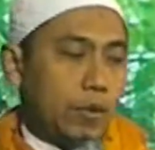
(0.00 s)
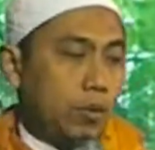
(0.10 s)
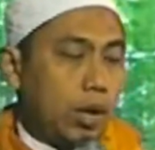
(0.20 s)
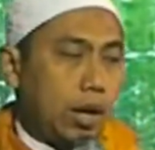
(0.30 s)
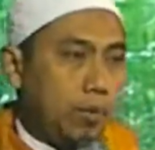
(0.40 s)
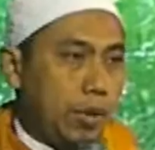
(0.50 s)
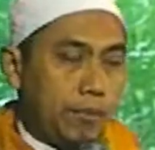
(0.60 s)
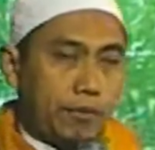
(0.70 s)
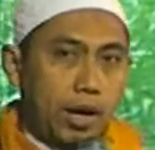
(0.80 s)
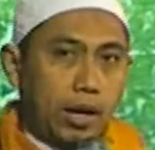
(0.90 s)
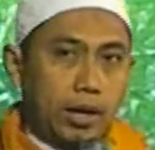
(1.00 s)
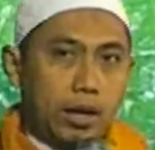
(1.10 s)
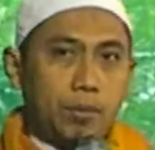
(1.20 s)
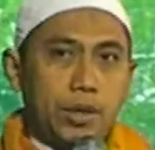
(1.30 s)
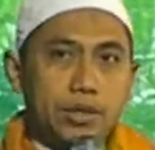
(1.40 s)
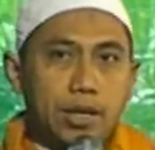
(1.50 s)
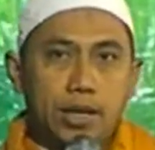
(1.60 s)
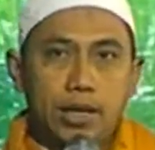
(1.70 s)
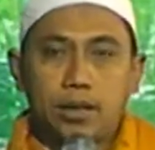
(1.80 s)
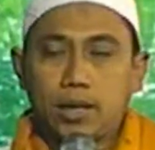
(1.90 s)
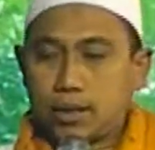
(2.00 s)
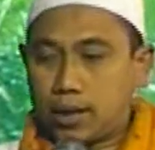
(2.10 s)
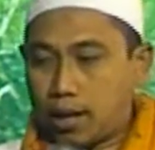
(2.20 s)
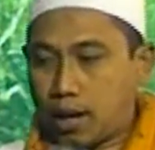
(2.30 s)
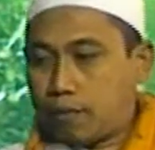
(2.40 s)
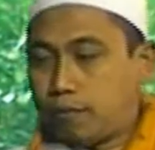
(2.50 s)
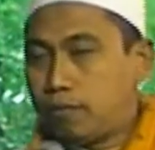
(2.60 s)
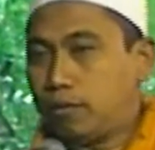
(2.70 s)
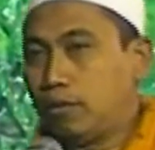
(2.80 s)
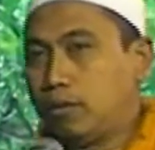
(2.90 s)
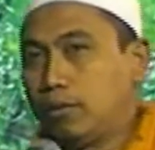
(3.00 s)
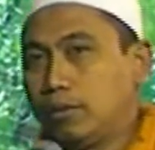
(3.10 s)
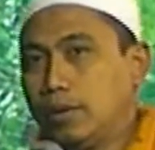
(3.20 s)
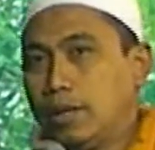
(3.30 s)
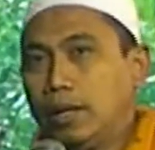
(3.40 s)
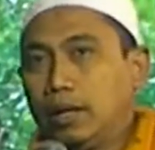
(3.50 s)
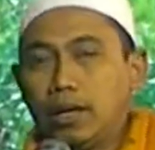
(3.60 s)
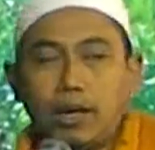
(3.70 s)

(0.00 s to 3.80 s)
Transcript: wal Habib Fahir bin Jadid Asegaf dan